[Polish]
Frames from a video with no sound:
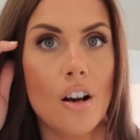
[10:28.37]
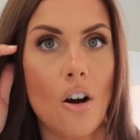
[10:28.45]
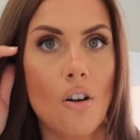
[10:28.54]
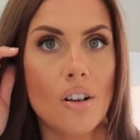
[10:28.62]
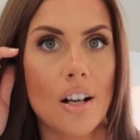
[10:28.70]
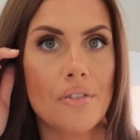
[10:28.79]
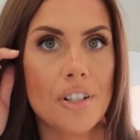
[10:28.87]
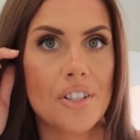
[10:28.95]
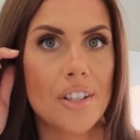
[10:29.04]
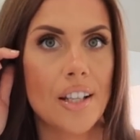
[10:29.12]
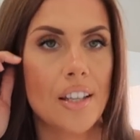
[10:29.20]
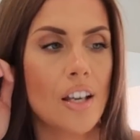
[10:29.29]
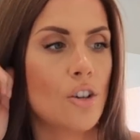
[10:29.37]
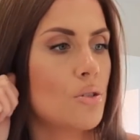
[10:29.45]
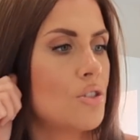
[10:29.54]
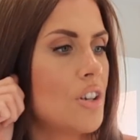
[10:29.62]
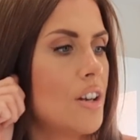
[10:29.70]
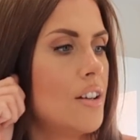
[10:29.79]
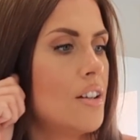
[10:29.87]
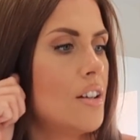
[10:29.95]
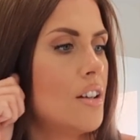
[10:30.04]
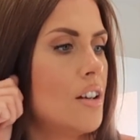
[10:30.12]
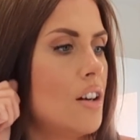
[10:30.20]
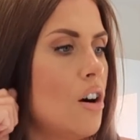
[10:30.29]
oka, właśnie takie kocie
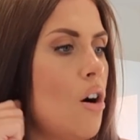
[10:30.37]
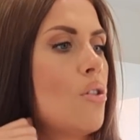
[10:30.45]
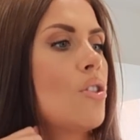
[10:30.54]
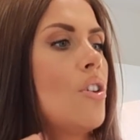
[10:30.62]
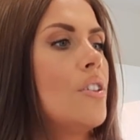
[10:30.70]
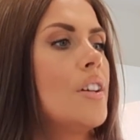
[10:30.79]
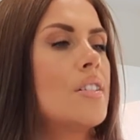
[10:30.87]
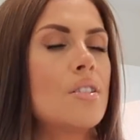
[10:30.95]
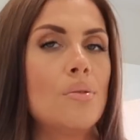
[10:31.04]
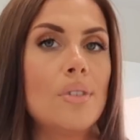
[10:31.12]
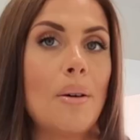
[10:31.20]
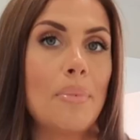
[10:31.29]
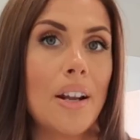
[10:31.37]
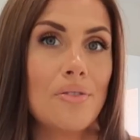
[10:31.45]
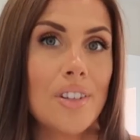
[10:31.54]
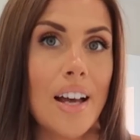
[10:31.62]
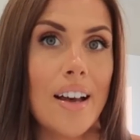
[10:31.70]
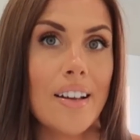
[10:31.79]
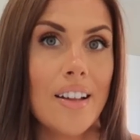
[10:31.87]
oko i są naprawdę